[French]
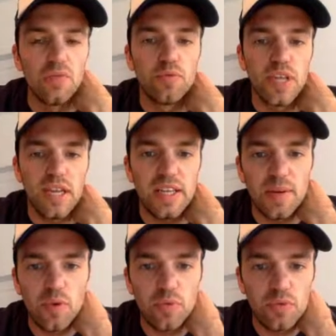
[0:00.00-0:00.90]
Vous allez
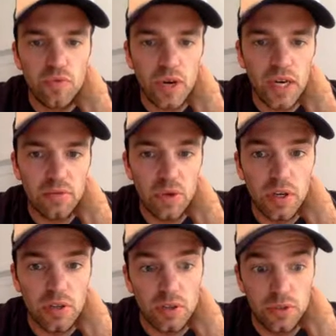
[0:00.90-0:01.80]
également pouvoir
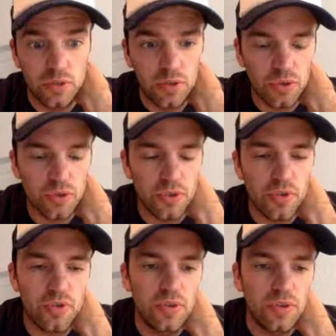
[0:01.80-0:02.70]
avoir euh, de temps en
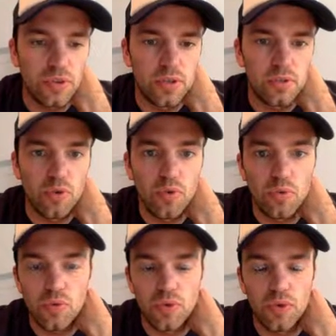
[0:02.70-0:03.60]
temps, euh,
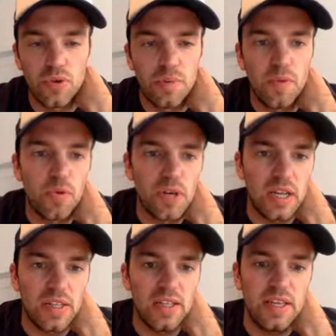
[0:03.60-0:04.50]
selon euh, les moments de
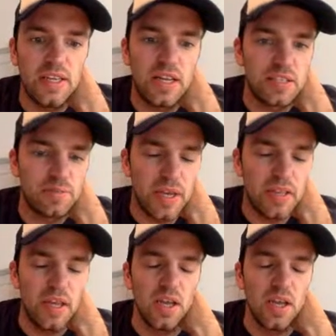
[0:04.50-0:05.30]
l'année et les semaines,